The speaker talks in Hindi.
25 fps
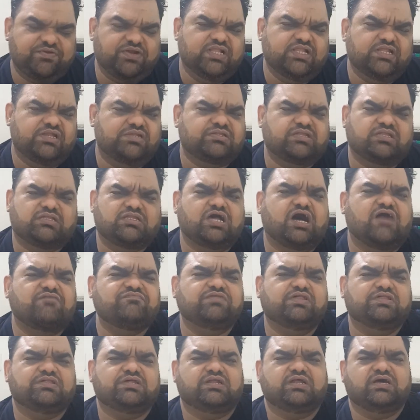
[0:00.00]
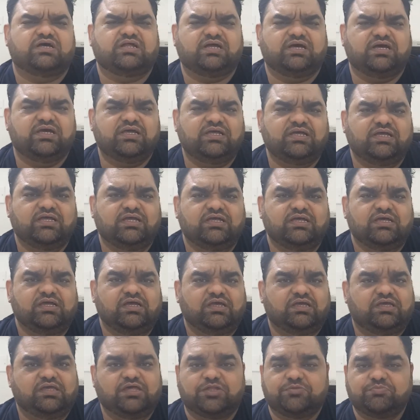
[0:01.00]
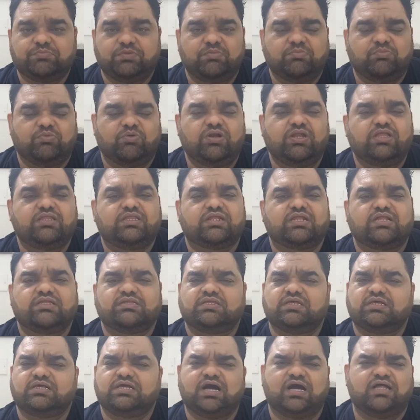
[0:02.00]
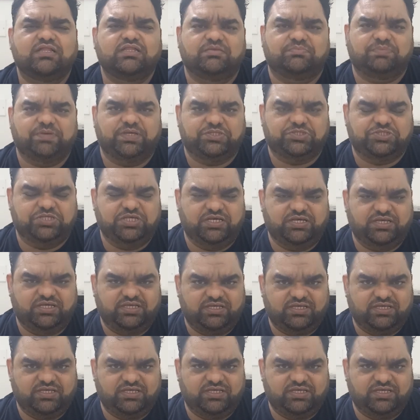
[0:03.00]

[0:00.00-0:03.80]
ट्रेलर से साफ नज़र आ रहा है कि इसमें मुरलीधरन की कहानी पेश की गई